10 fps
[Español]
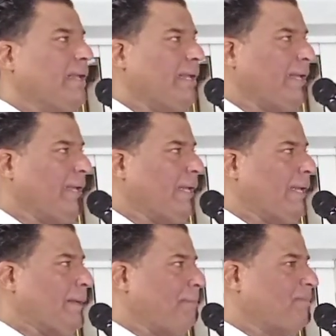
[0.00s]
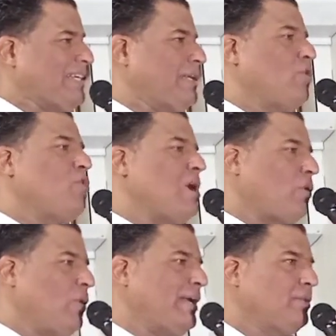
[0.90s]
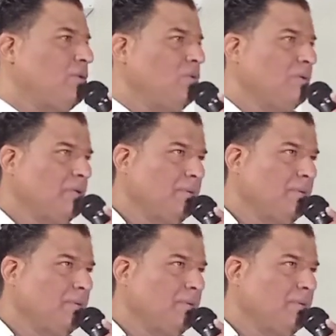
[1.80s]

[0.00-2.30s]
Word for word: Eh, se llegó a un acuerdo